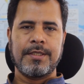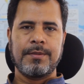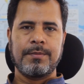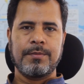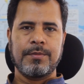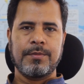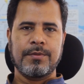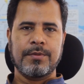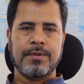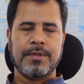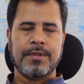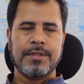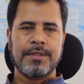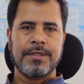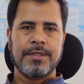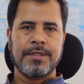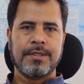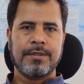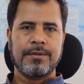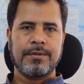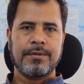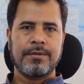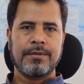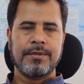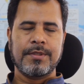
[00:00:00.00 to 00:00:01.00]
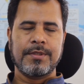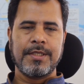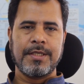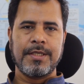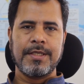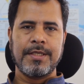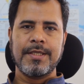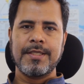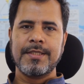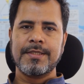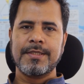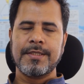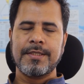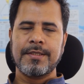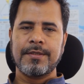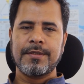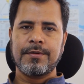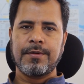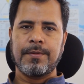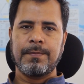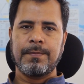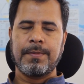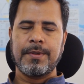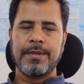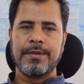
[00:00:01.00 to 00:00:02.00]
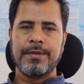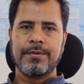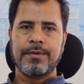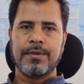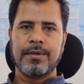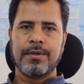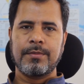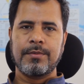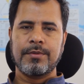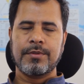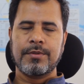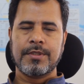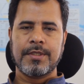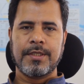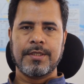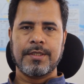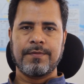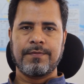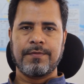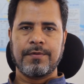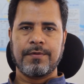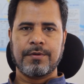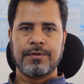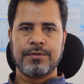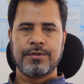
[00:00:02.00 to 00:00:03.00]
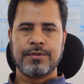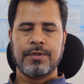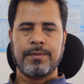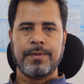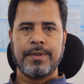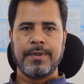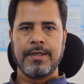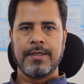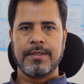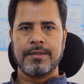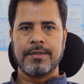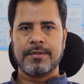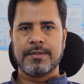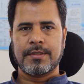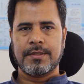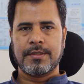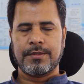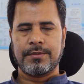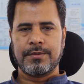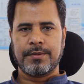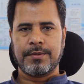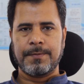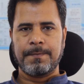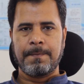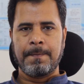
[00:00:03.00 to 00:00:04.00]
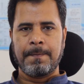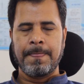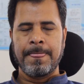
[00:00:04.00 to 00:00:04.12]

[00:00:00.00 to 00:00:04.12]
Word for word: এই মুহূর্তে সেটা হলো যে ইনডিজাইনটা কমপ্লিট করাবো সাথে ফটোশপ এবং ইলাস্ট্রেটর